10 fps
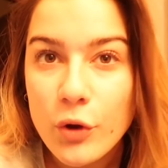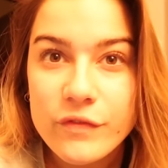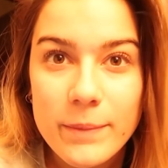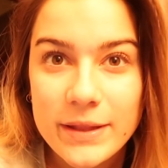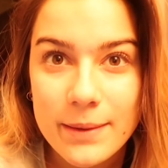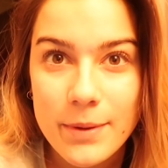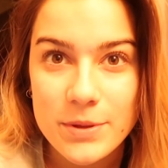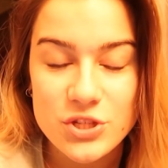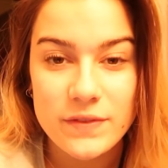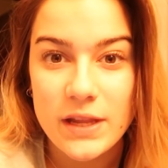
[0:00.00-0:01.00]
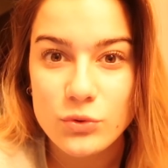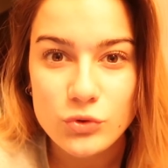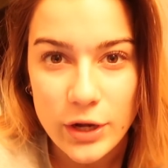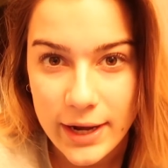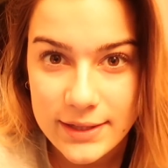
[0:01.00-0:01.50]
però ovviamente a me piace vedere
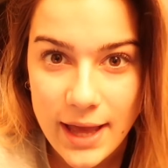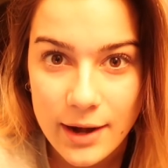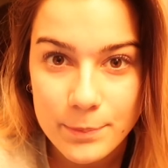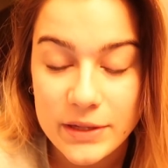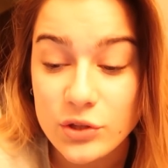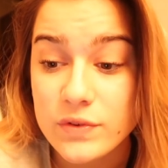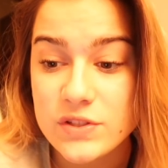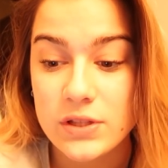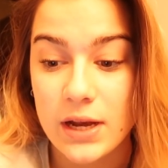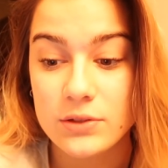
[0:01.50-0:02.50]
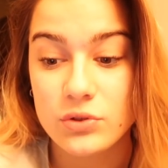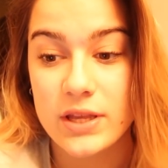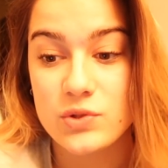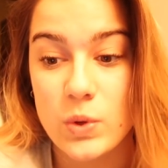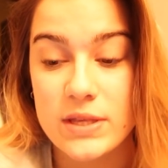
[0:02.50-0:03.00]
tutto il red carpet ho visto tra l'altro
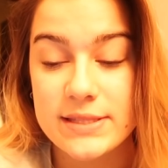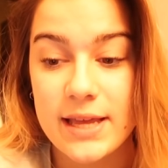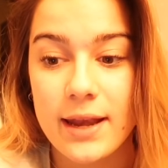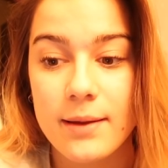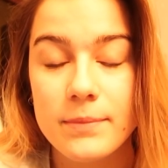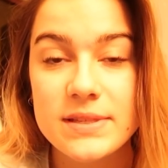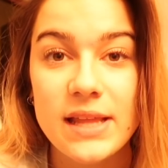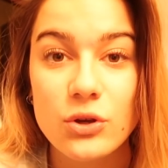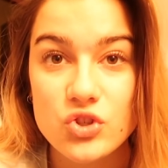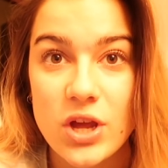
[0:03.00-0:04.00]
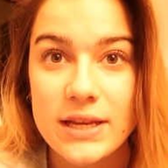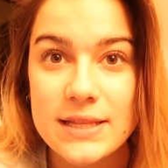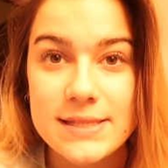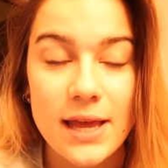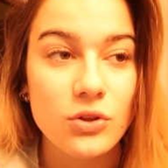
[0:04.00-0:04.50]
che su Instagram stanno già
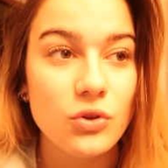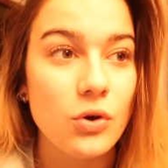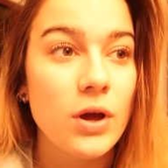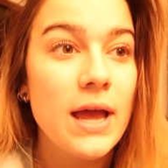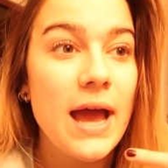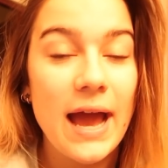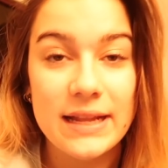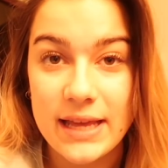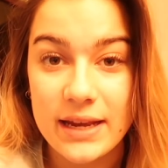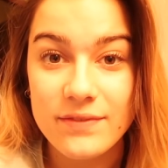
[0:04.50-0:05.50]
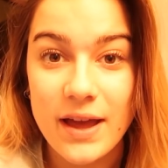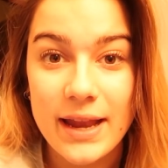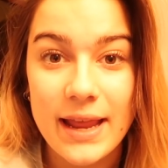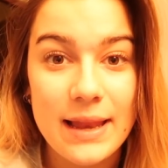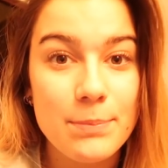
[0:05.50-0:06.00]
iniziando ad
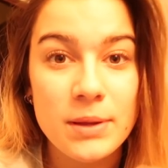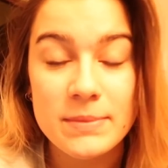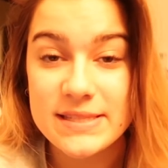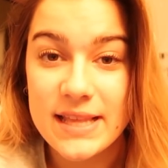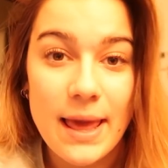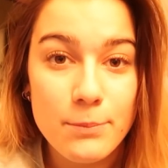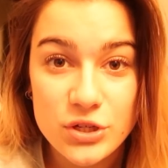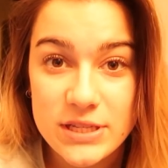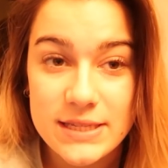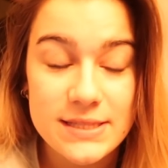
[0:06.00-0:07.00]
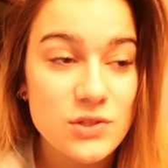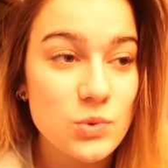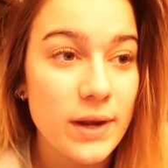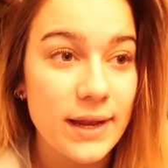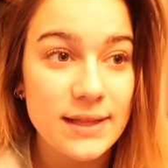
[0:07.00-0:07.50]
arrivare le prime celebrities
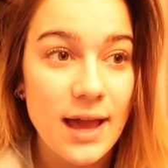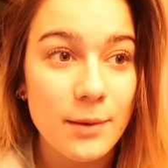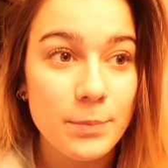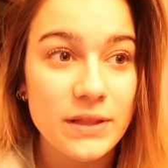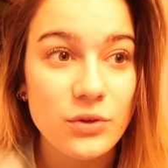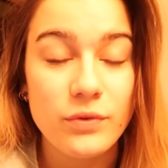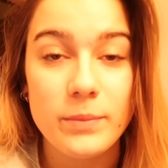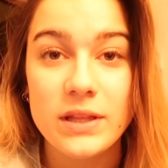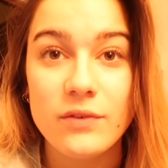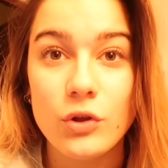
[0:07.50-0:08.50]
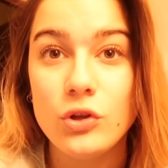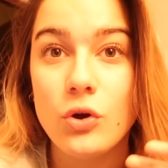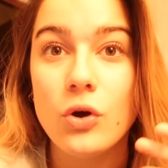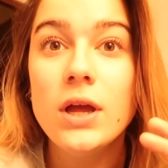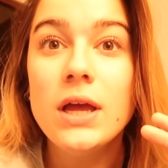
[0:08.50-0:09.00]
sul red carpet ovviamente
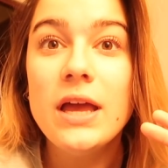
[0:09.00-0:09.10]
voglio